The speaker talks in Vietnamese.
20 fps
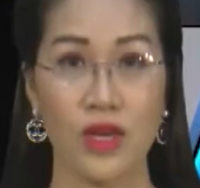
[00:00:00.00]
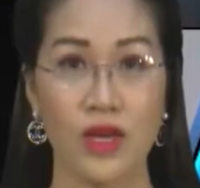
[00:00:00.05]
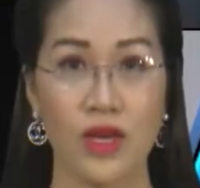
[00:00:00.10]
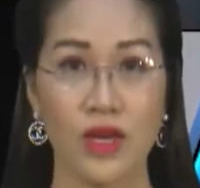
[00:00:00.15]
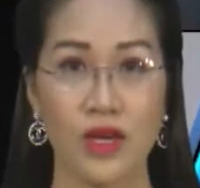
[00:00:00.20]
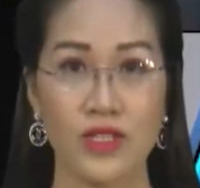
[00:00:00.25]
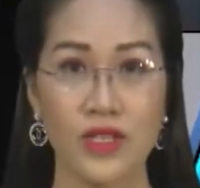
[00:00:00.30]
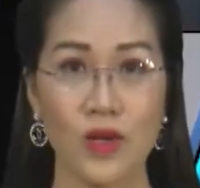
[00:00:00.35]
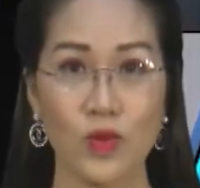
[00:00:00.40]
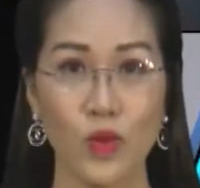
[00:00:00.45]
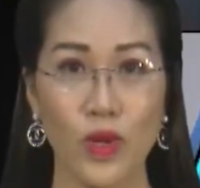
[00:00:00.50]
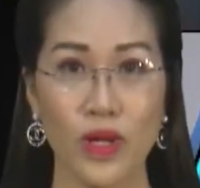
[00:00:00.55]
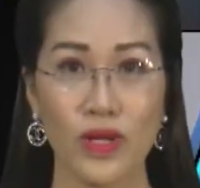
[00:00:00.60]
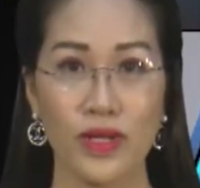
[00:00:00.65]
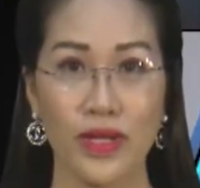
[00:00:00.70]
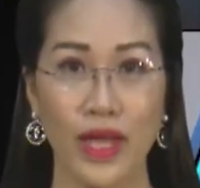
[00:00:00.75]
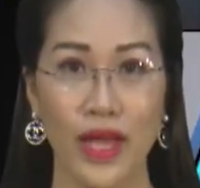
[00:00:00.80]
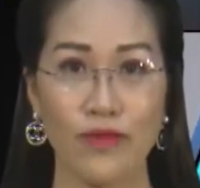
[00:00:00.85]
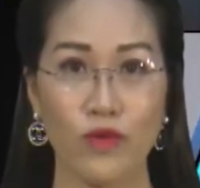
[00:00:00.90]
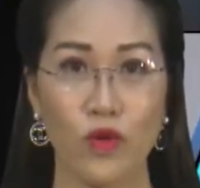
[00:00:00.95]
Trong tuần,
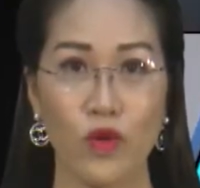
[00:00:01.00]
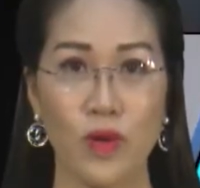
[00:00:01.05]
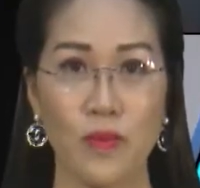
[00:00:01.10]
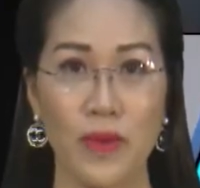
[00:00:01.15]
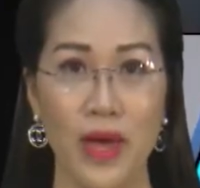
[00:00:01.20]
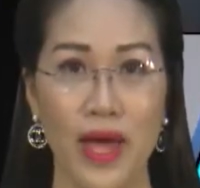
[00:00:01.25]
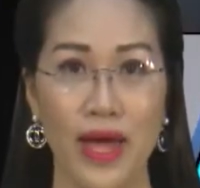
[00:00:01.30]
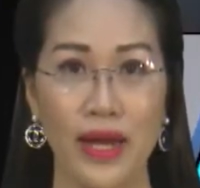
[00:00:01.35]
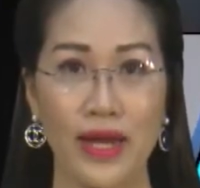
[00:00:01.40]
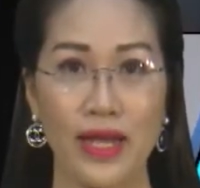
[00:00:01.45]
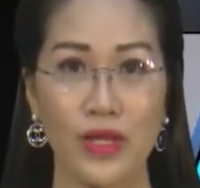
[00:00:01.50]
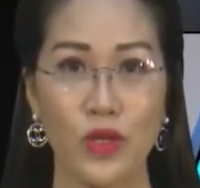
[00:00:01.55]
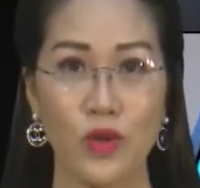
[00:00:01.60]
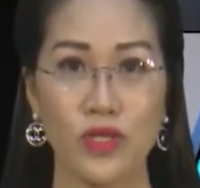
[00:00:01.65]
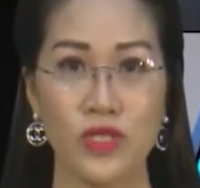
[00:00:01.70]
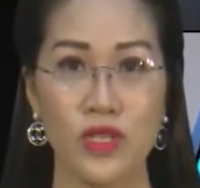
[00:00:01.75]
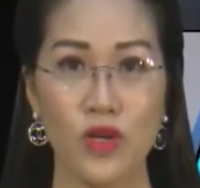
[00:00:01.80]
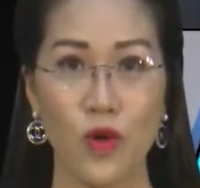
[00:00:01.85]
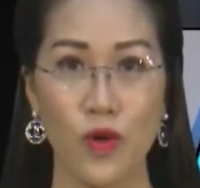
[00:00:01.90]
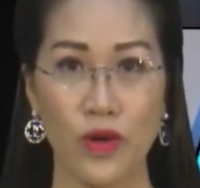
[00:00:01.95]
thành phố Đông Hà đã tổ
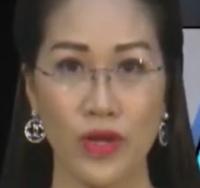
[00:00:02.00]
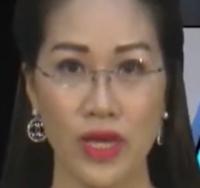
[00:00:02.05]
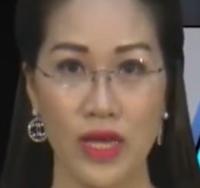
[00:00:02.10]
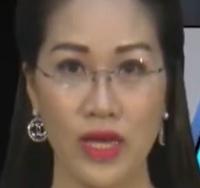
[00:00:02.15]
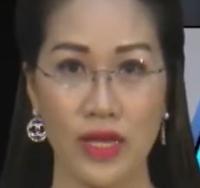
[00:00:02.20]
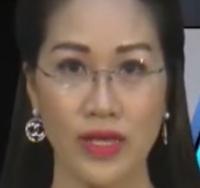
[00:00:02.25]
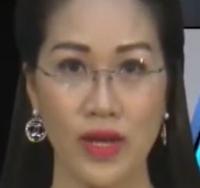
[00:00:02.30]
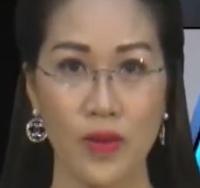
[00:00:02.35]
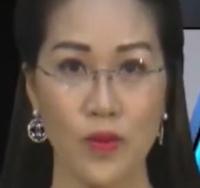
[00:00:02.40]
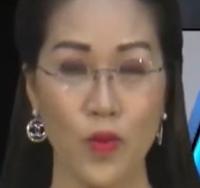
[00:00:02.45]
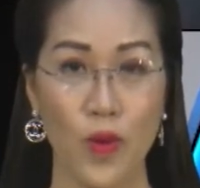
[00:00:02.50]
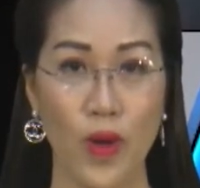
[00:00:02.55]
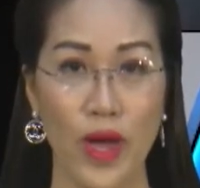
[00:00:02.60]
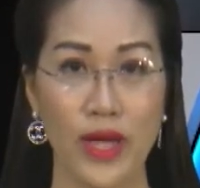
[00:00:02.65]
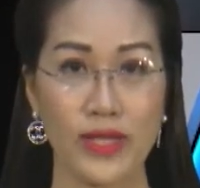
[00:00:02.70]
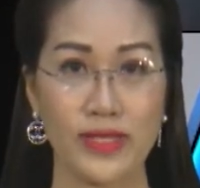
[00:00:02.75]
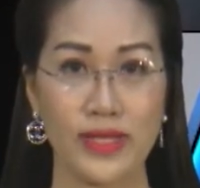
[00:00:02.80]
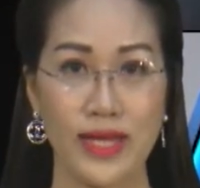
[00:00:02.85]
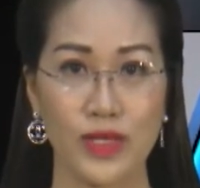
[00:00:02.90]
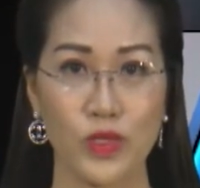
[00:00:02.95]
chức hội nghị thông
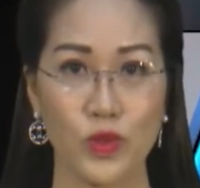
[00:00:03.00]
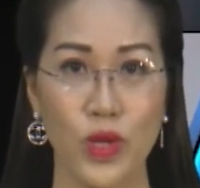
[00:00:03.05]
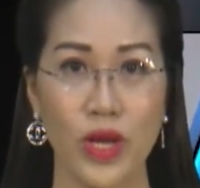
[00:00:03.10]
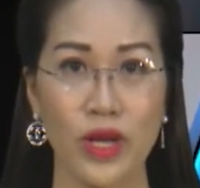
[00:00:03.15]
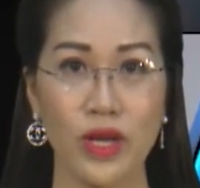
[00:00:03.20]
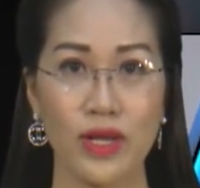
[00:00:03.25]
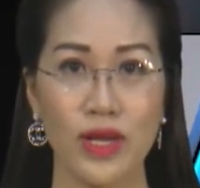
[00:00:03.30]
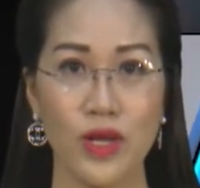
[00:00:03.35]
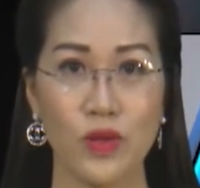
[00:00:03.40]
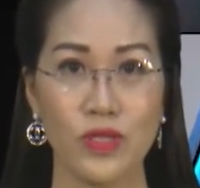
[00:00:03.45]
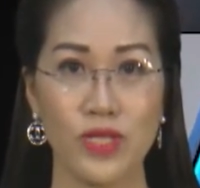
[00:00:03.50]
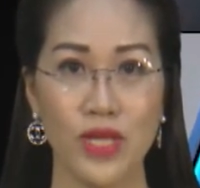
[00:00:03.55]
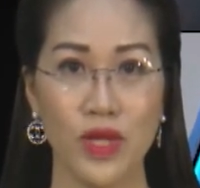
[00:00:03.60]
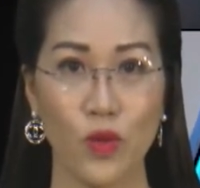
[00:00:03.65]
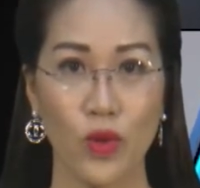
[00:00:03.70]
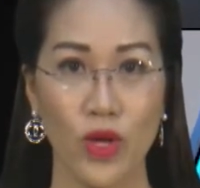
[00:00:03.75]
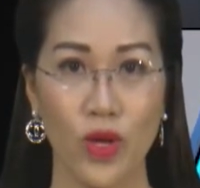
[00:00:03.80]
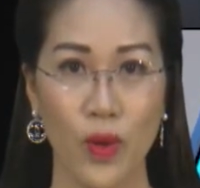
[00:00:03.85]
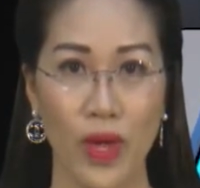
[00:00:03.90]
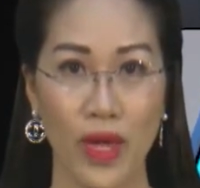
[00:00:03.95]
qua rà soát điều chỉnh
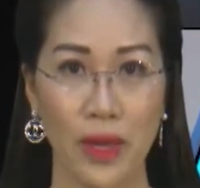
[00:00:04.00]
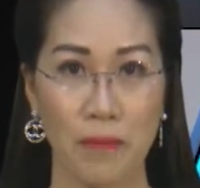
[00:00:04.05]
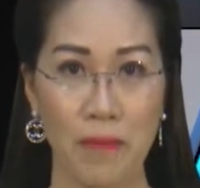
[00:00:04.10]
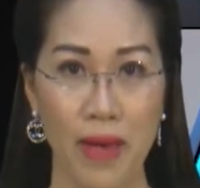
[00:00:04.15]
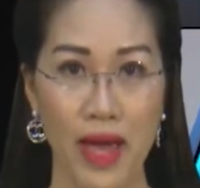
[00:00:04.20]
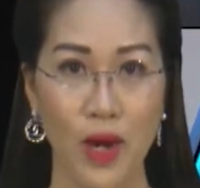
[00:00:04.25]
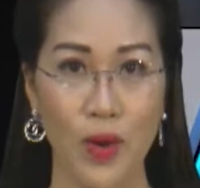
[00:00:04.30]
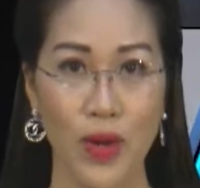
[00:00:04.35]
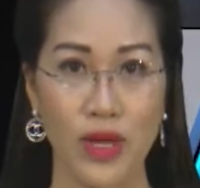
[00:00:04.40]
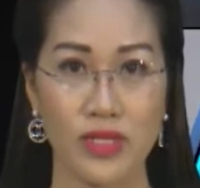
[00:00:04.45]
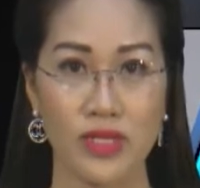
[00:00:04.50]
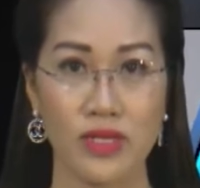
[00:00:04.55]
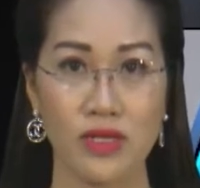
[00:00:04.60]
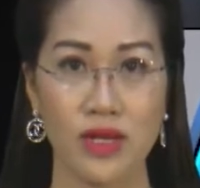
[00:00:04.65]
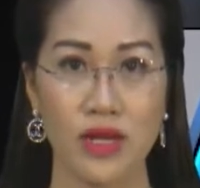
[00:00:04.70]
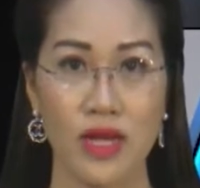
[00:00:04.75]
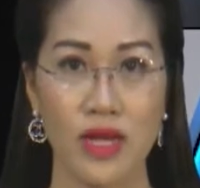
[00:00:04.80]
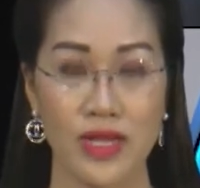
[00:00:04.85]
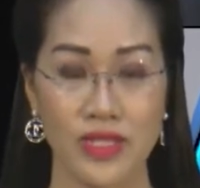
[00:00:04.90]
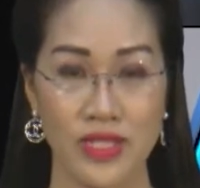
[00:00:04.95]
quy hoạch 3 loại rừng
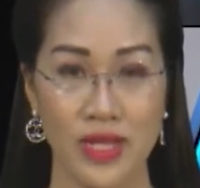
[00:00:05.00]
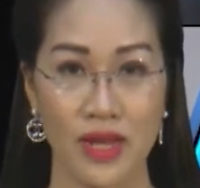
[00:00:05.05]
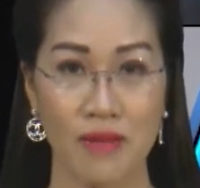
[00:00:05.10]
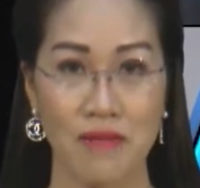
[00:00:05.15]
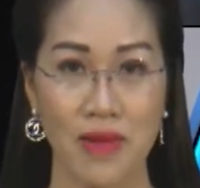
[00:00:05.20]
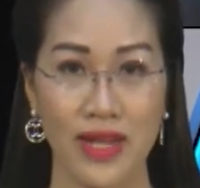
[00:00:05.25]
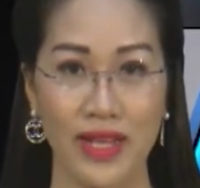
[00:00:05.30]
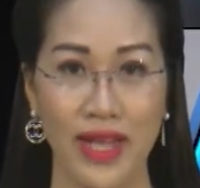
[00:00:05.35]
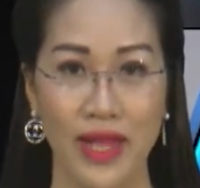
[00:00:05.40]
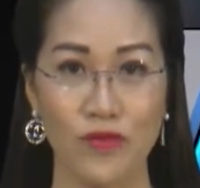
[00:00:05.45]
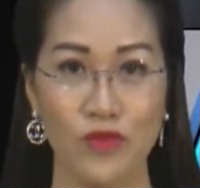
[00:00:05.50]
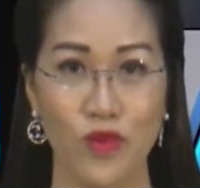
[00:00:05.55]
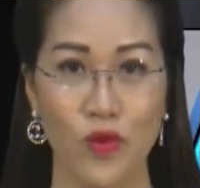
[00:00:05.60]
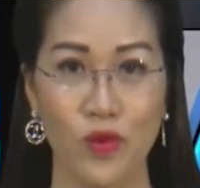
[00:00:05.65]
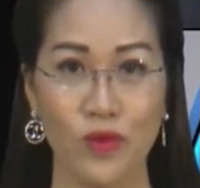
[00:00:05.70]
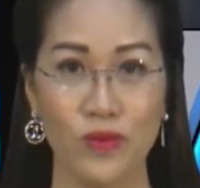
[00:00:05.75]
trên địa bàn thành phố.